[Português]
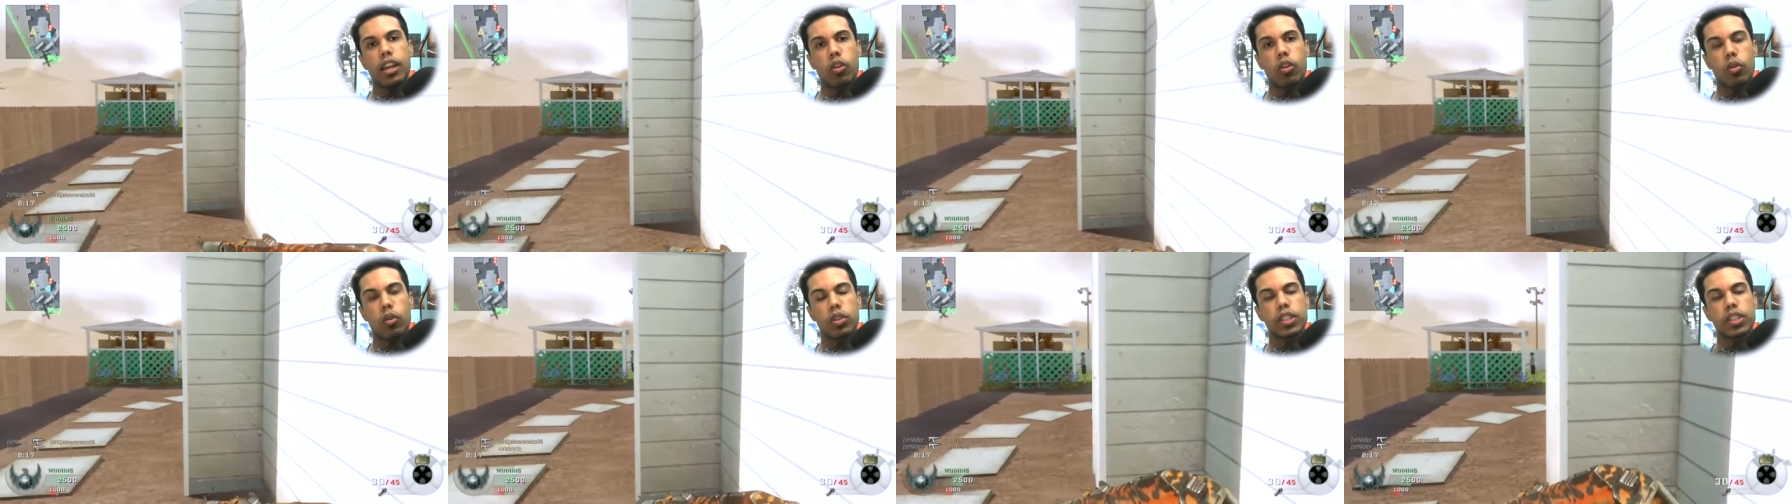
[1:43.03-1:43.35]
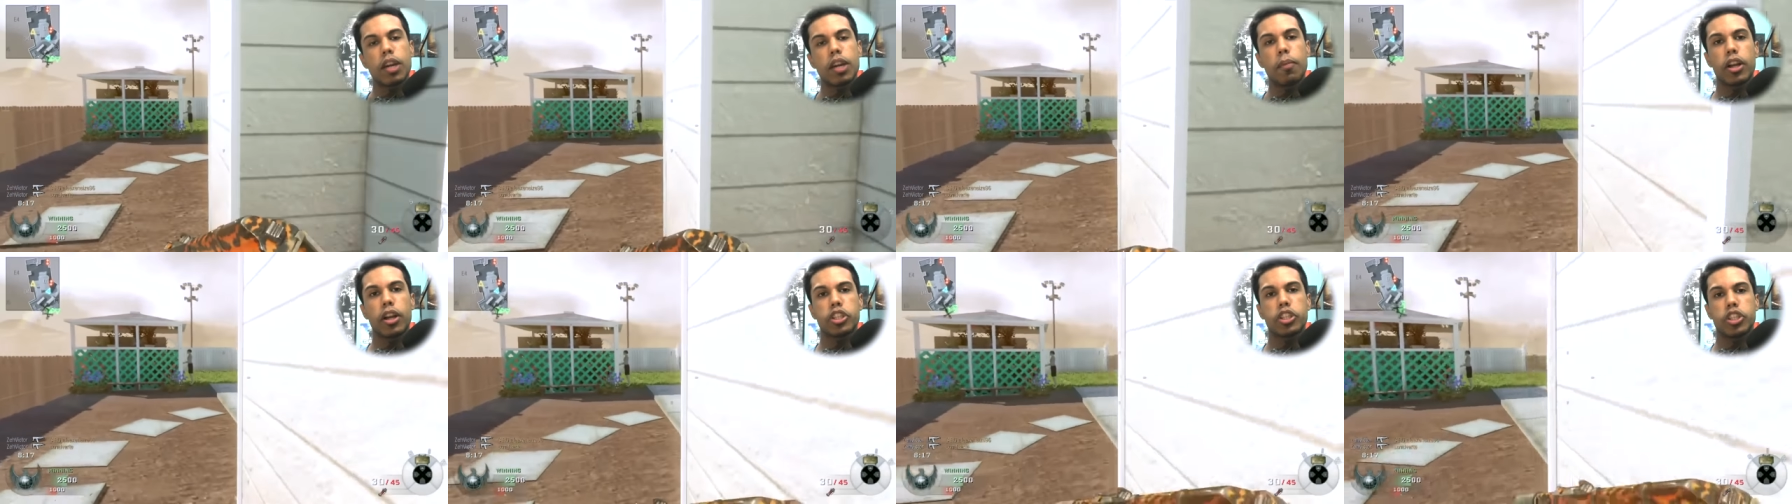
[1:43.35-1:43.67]
e
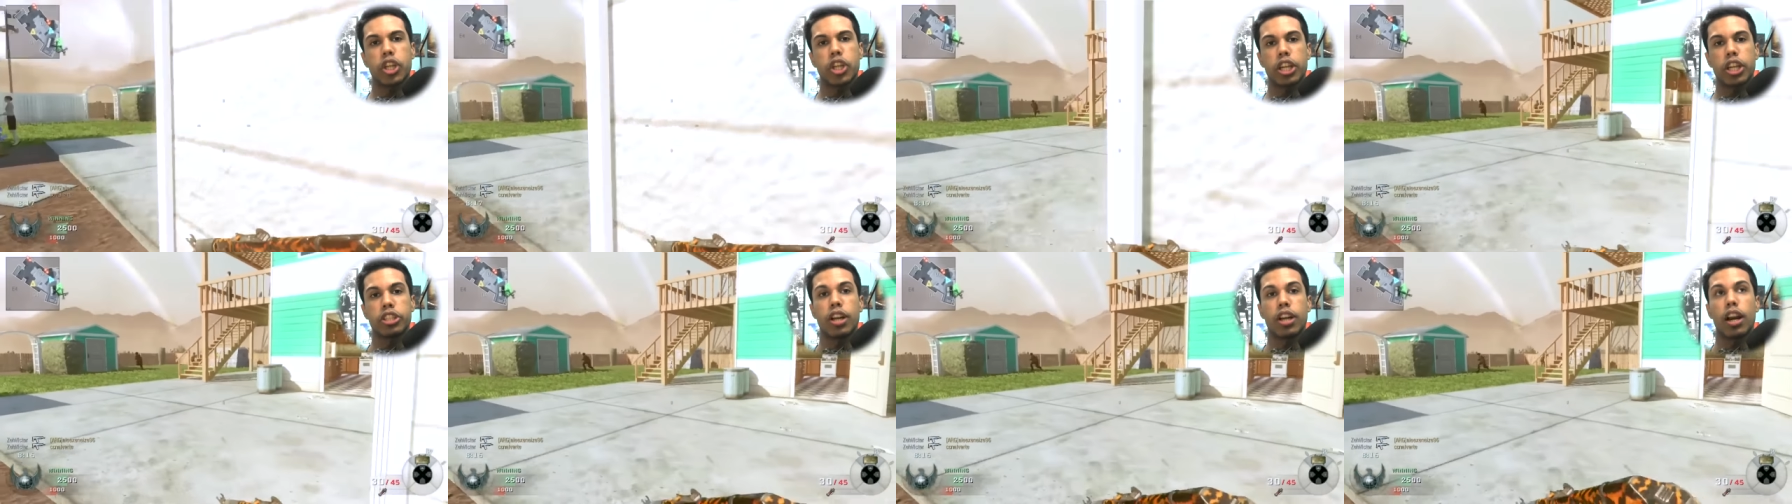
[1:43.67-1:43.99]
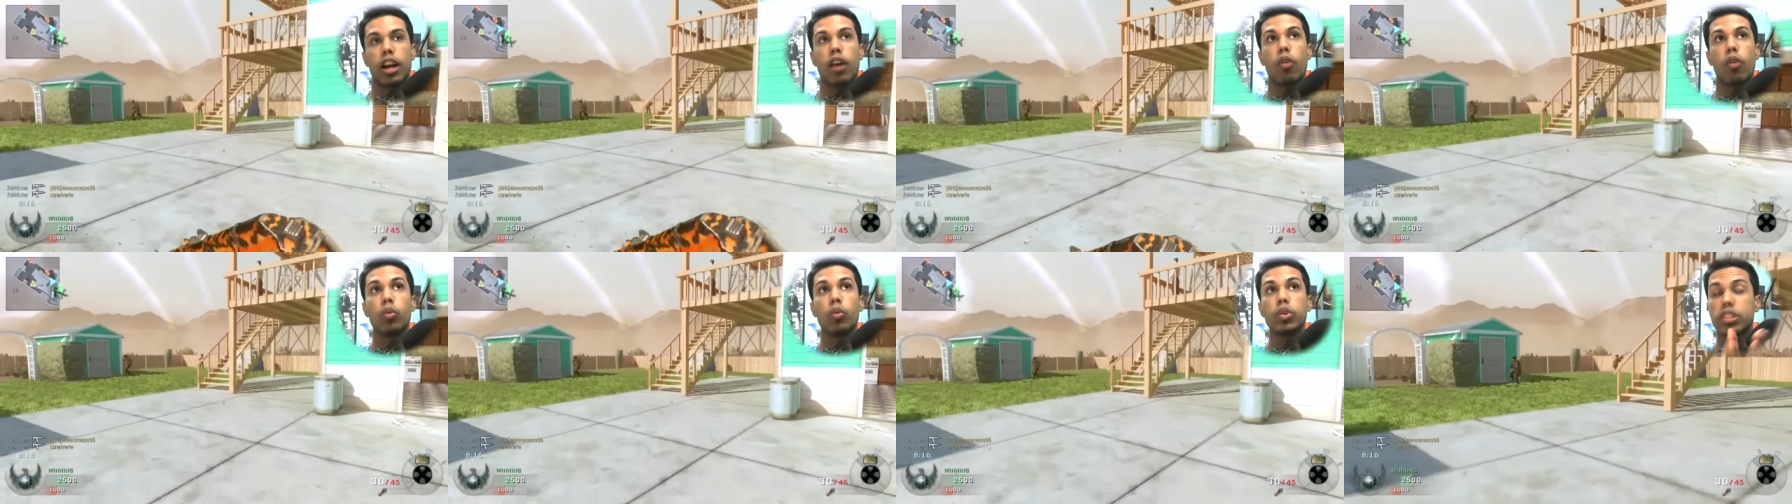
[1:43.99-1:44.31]
consiga baixar
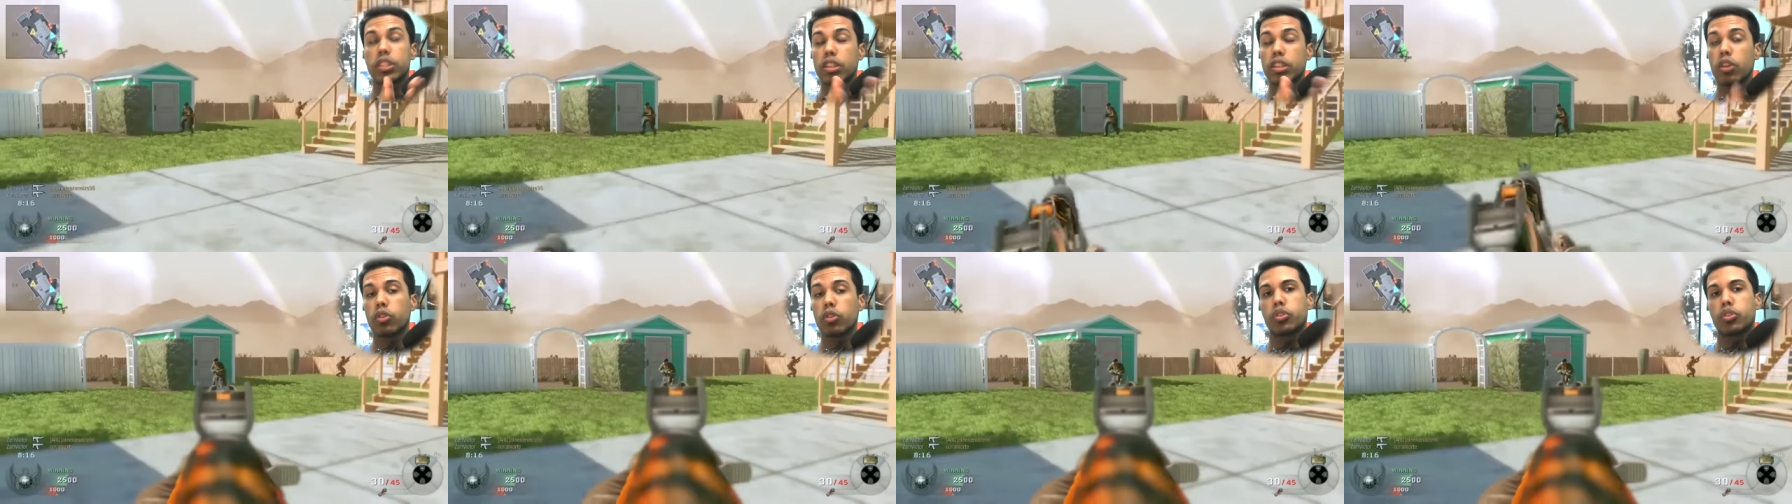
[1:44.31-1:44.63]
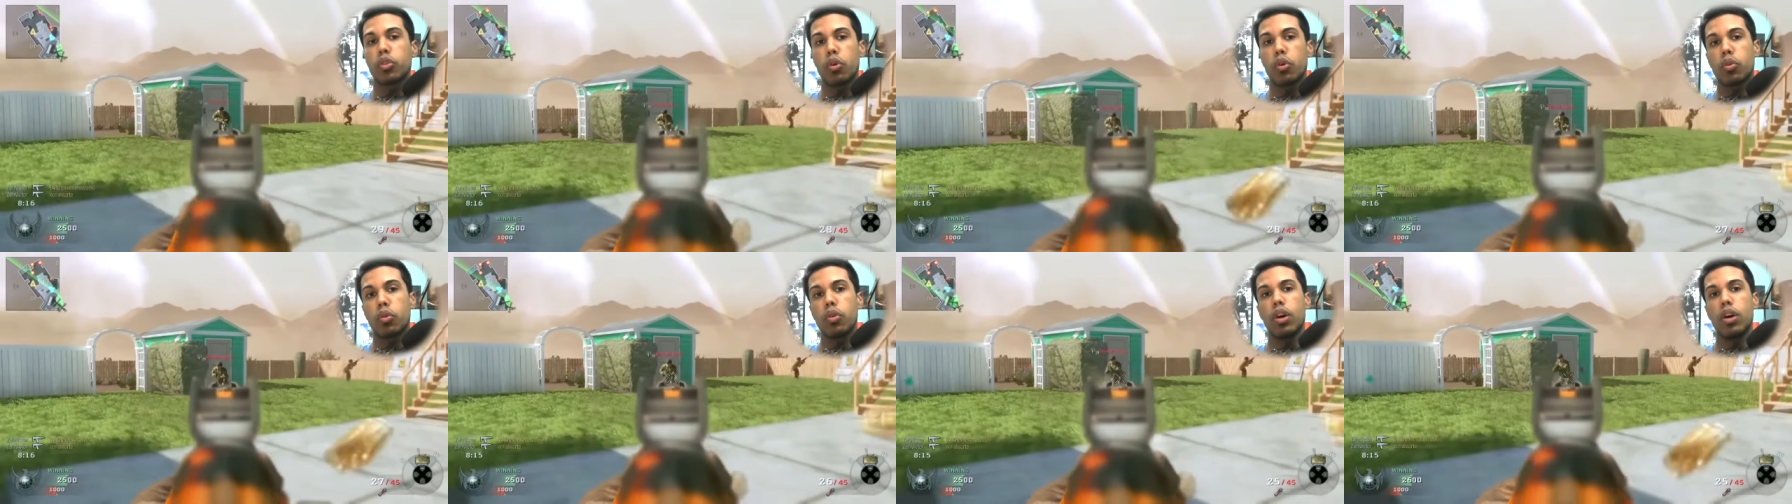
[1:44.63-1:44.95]
já o seu
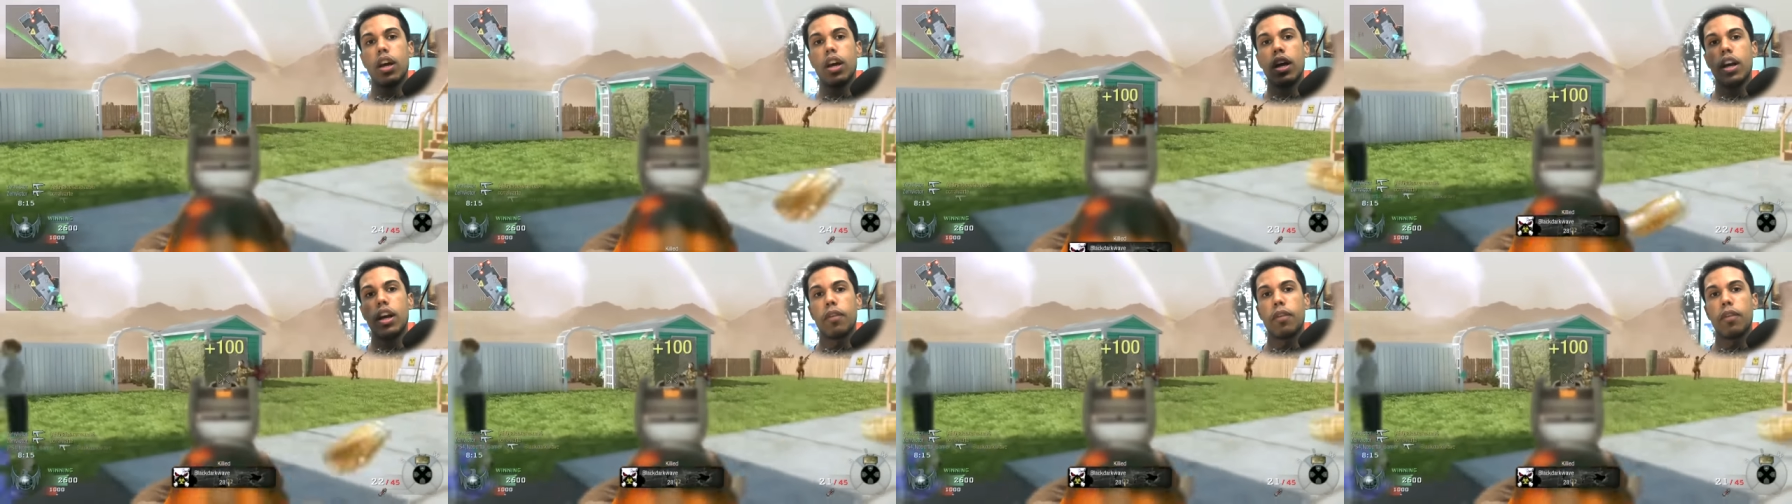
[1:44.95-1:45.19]
jogo